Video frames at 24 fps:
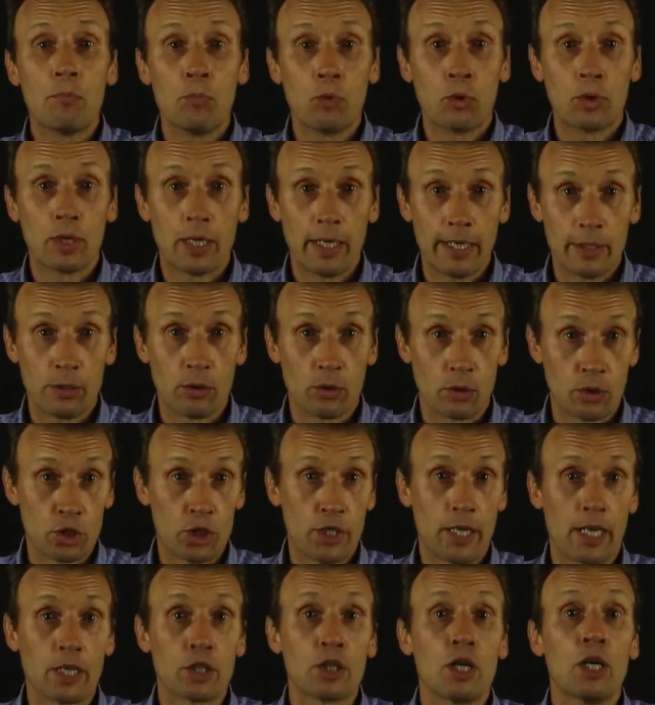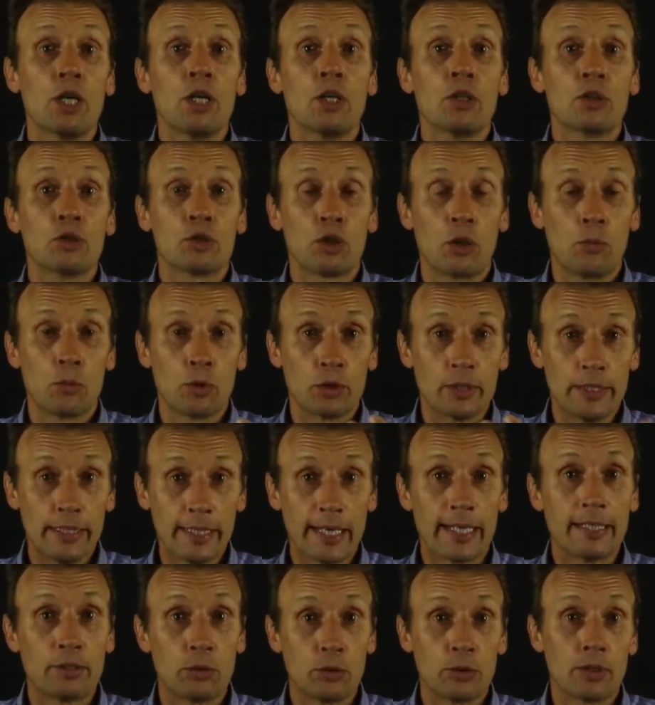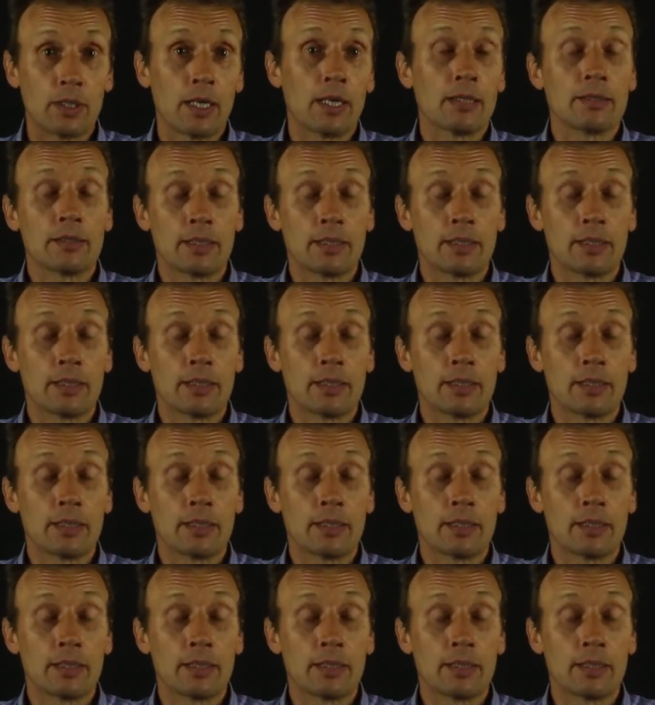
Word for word: mot-clé de recherche seulement 10 résultats,